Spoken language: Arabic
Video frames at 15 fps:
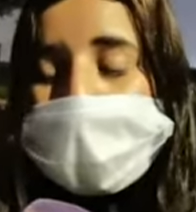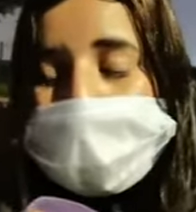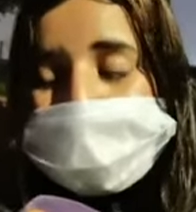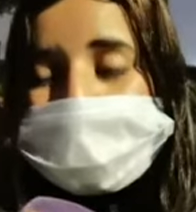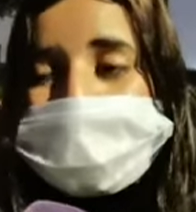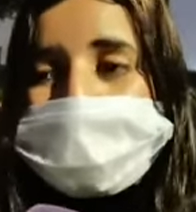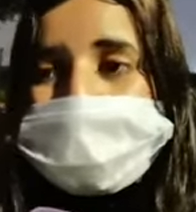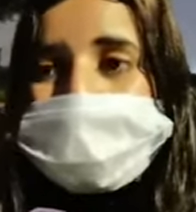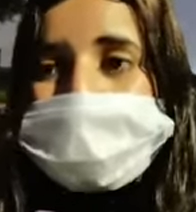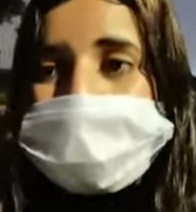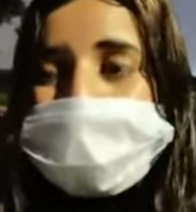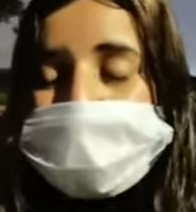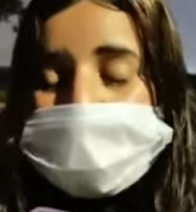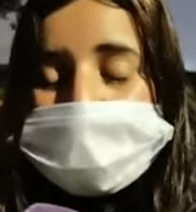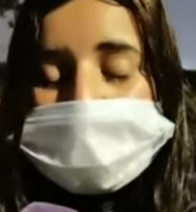هاد السيد
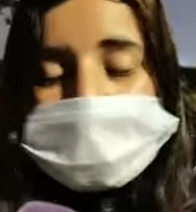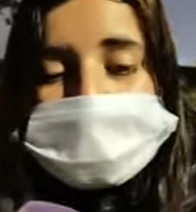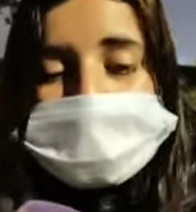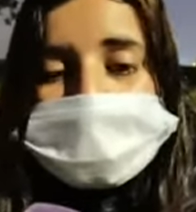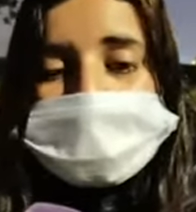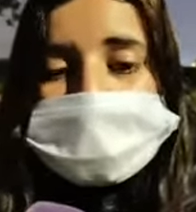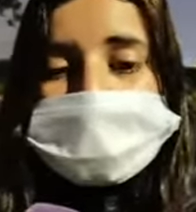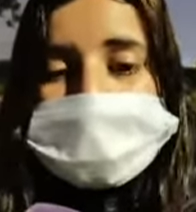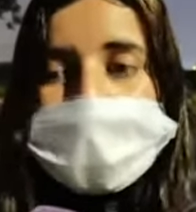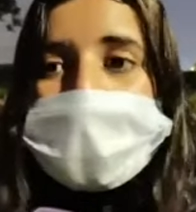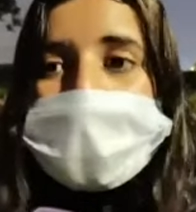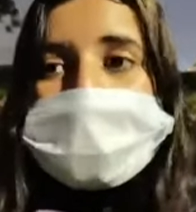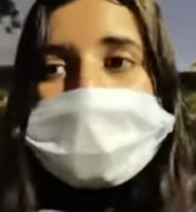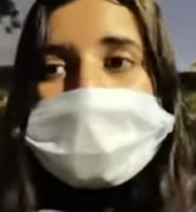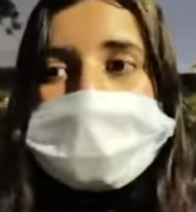اه,
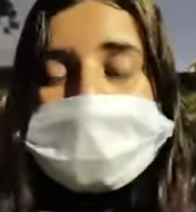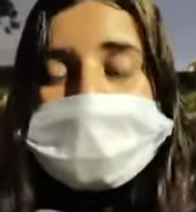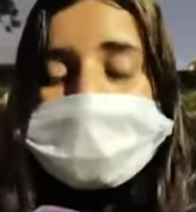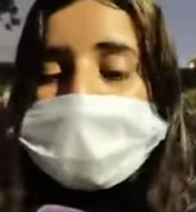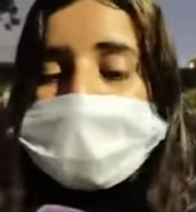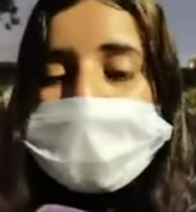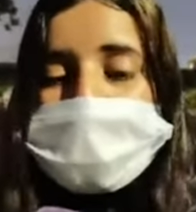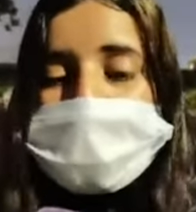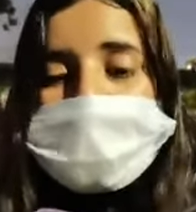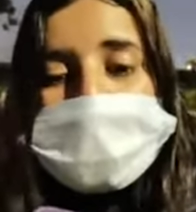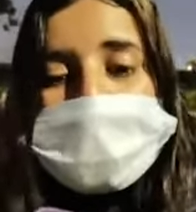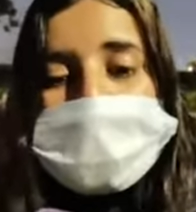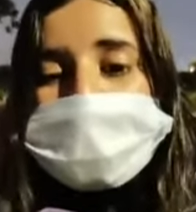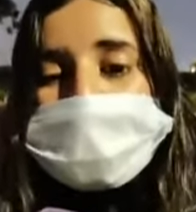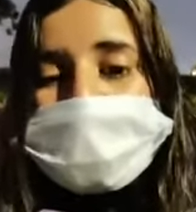آه، كنت غير مصاحبه
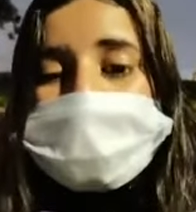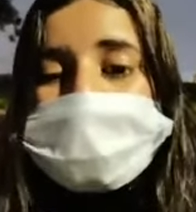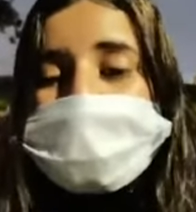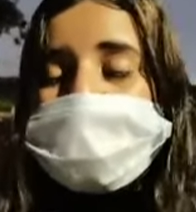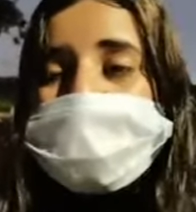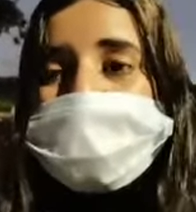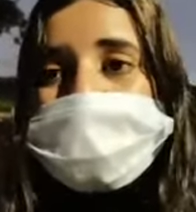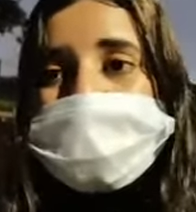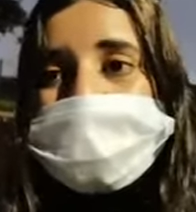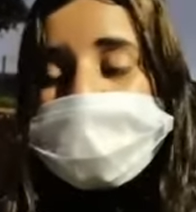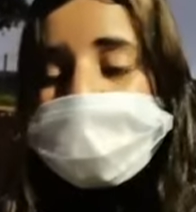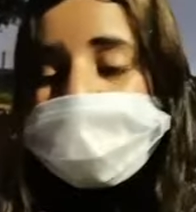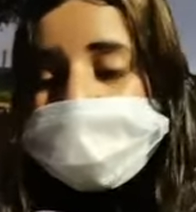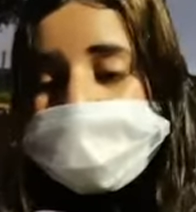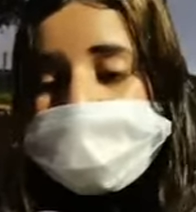معاه ما كانش آه،
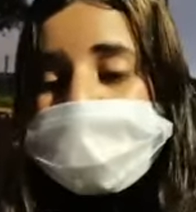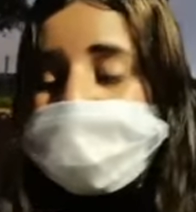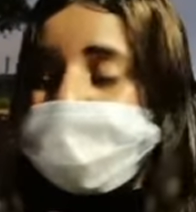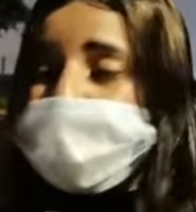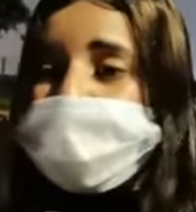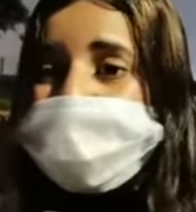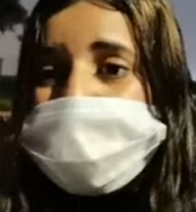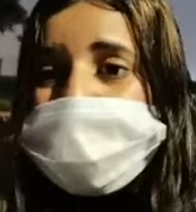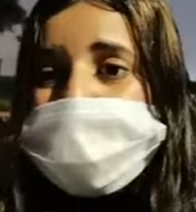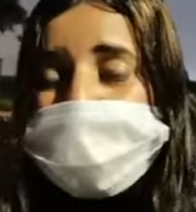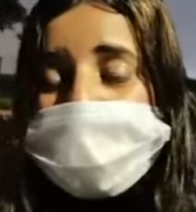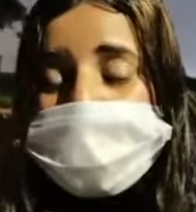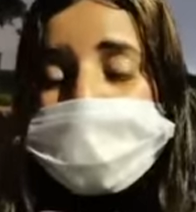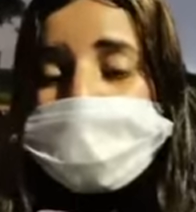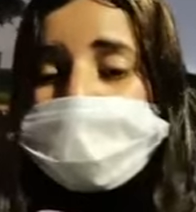صافي
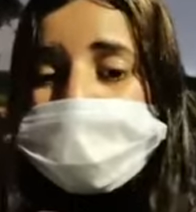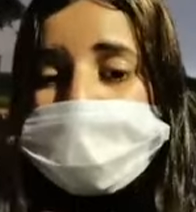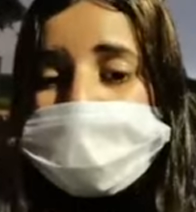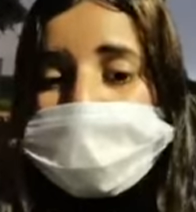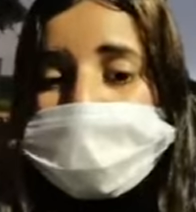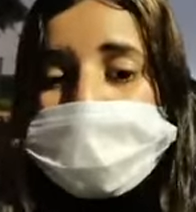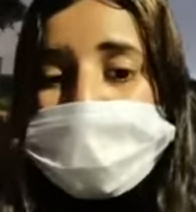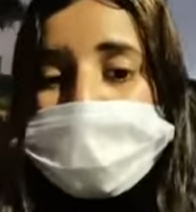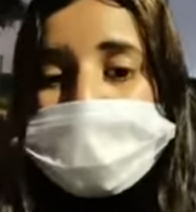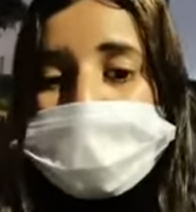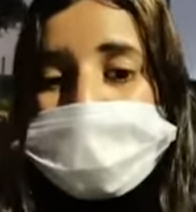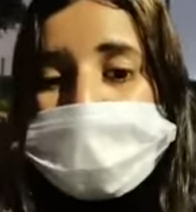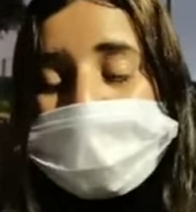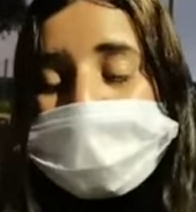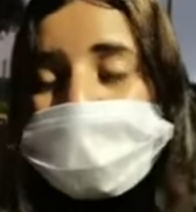ملي حملت وداكشي ما عنده
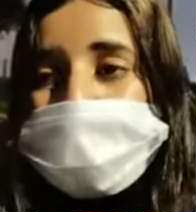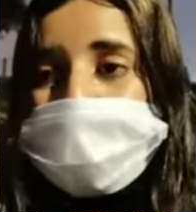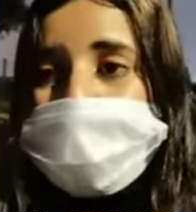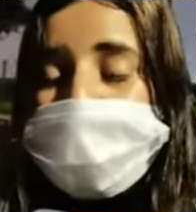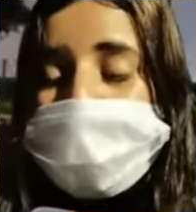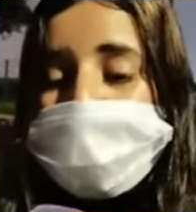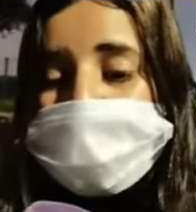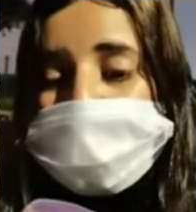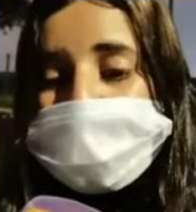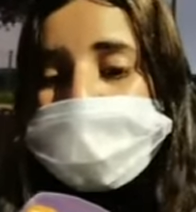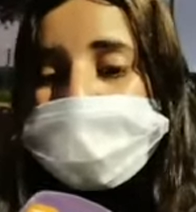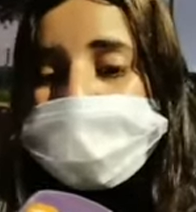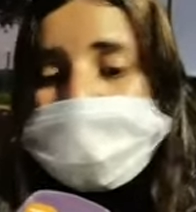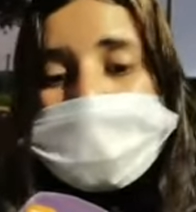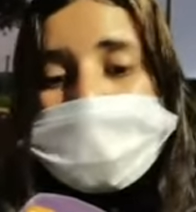ما غيدير معايا
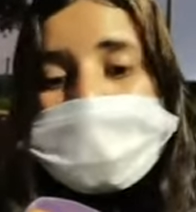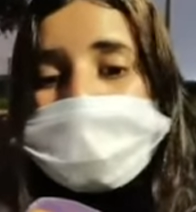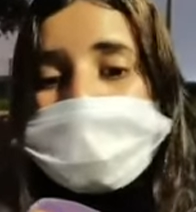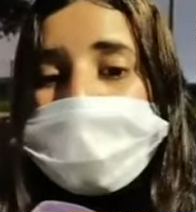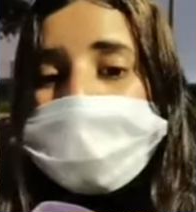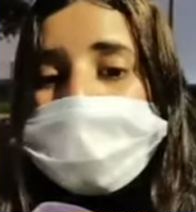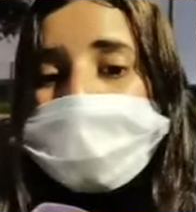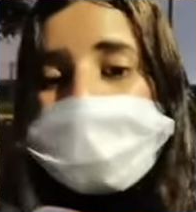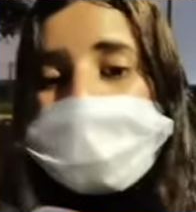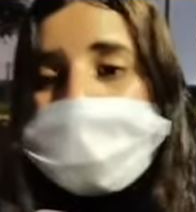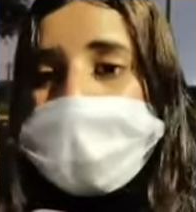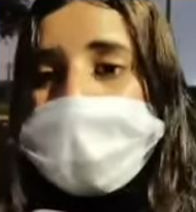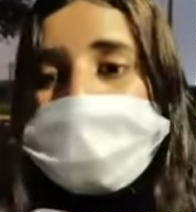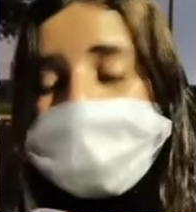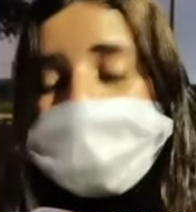قال لي انت ما عندكش
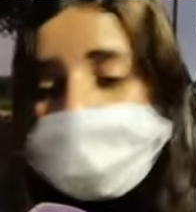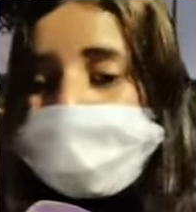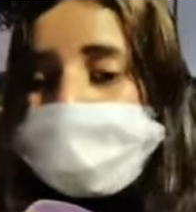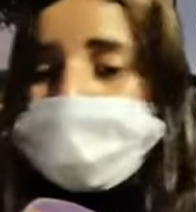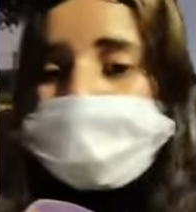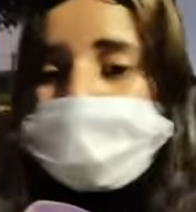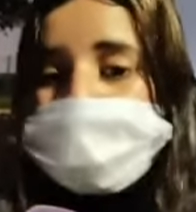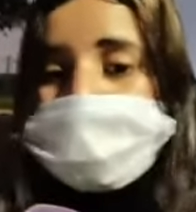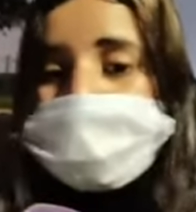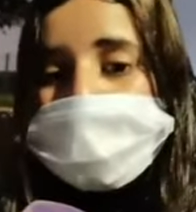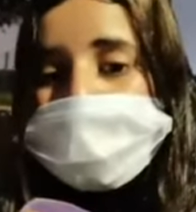الوراق باش غنتزوج